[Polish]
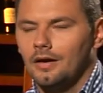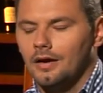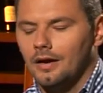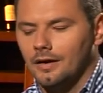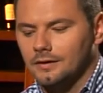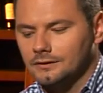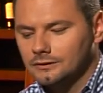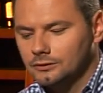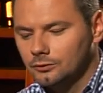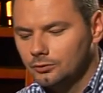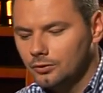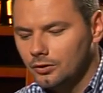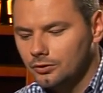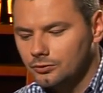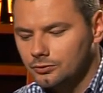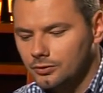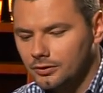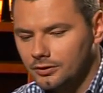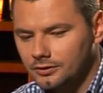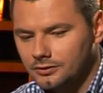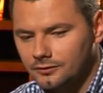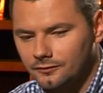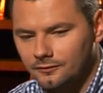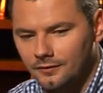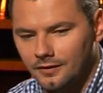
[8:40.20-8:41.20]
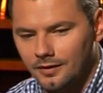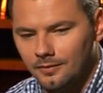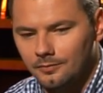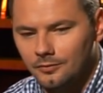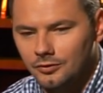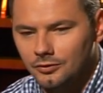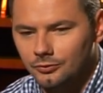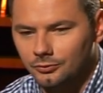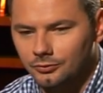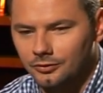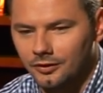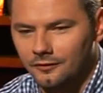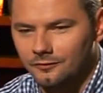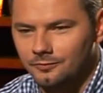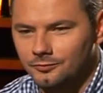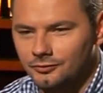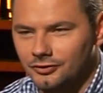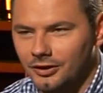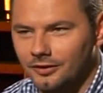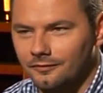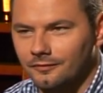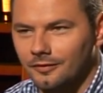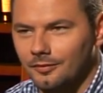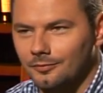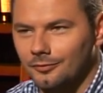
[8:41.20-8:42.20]
A studio, które trwa minutę w
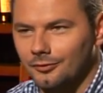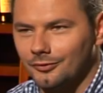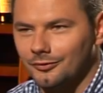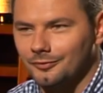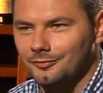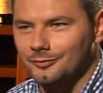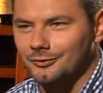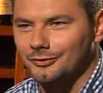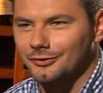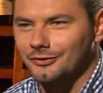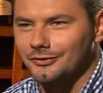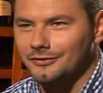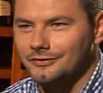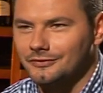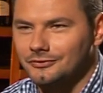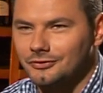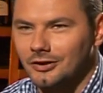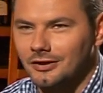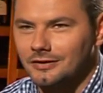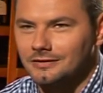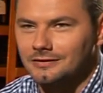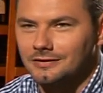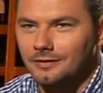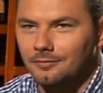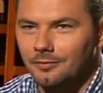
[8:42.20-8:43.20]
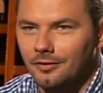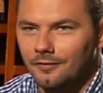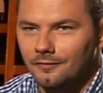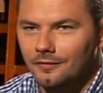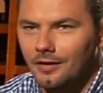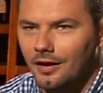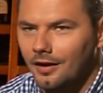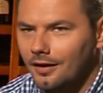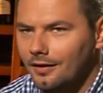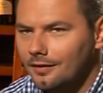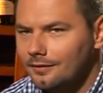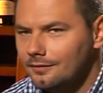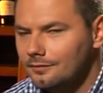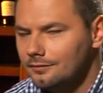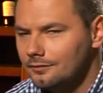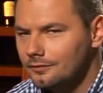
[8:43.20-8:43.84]
przerwie, bo, bo to jest częste, prawda? Ale